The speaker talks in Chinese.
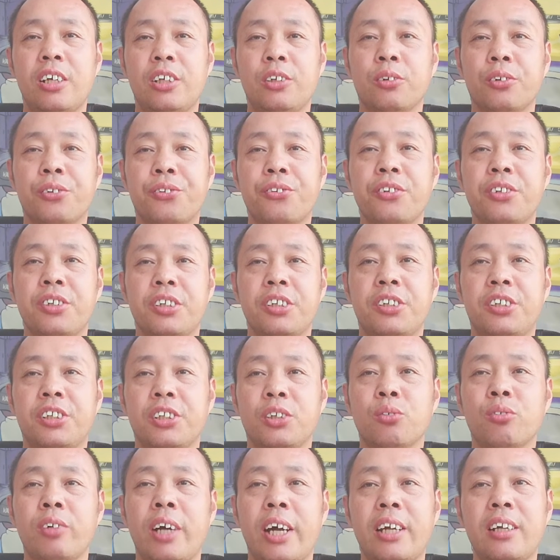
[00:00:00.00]
有自己的
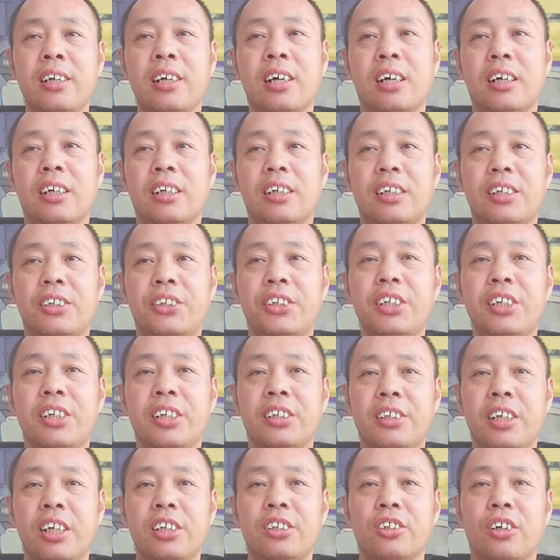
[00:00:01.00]
喜怒哀乐，甚
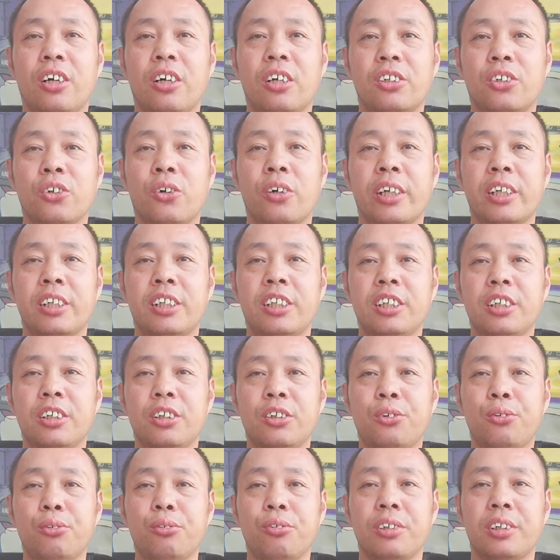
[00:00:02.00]
至也想找人倾
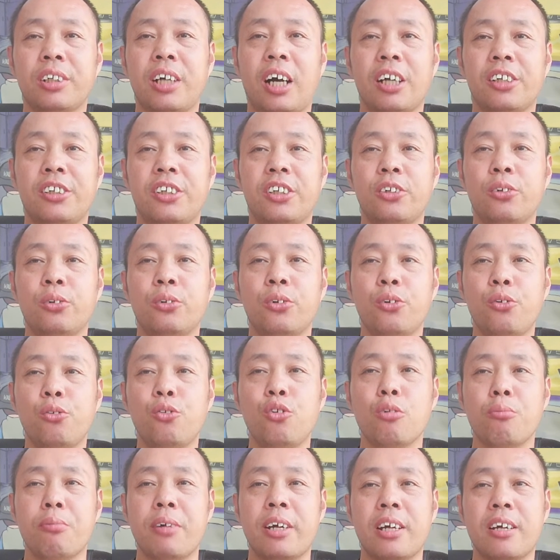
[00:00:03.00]
诉一下心中的
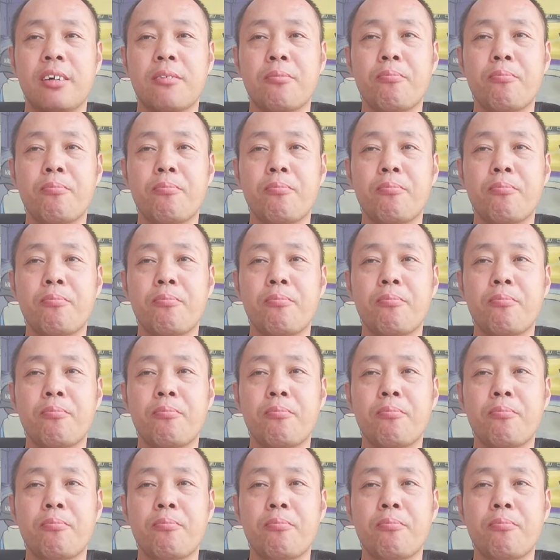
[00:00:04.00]
郁闷。